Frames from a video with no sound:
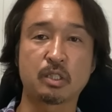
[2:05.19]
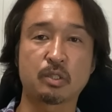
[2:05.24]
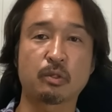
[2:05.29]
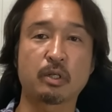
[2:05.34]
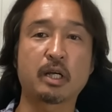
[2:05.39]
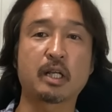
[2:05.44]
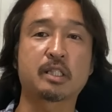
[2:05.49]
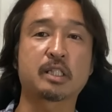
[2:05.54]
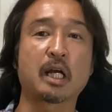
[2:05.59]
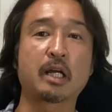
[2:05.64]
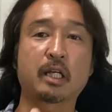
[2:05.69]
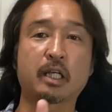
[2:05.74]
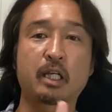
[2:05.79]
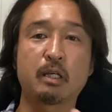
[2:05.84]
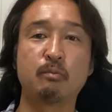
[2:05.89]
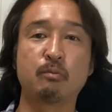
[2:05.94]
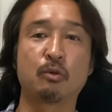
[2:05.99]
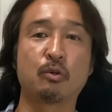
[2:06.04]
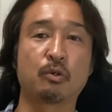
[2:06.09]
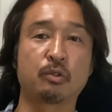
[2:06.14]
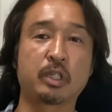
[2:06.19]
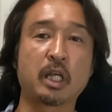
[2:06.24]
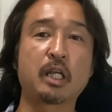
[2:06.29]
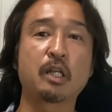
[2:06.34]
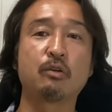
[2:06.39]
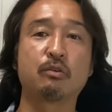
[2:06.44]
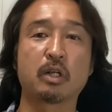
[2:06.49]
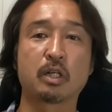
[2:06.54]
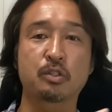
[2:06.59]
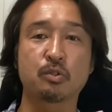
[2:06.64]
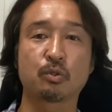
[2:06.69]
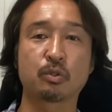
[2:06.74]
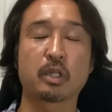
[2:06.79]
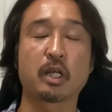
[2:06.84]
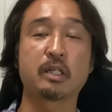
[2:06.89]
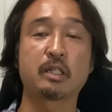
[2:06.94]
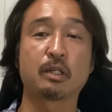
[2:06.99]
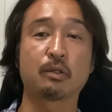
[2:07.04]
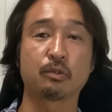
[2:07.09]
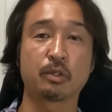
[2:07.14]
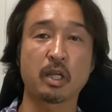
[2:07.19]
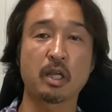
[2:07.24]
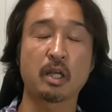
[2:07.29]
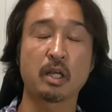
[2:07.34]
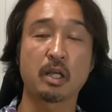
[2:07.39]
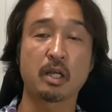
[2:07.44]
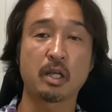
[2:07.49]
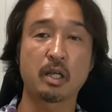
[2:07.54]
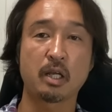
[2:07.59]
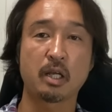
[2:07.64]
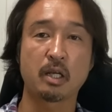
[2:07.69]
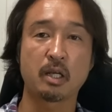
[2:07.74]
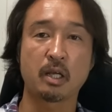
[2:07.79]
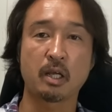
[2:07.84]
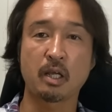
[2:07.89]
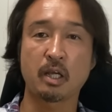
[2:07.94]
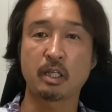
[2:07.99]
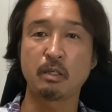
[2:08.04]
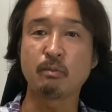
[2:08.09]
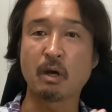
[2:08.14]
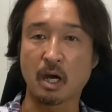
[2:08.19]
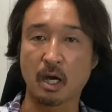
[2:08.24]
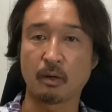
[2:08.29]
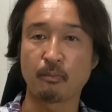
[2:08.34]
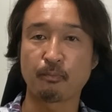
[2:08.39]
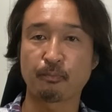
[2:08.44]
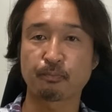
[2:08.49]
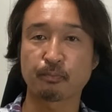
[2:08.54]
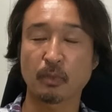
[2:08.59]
それから着金もできるような状態なので、えー、今、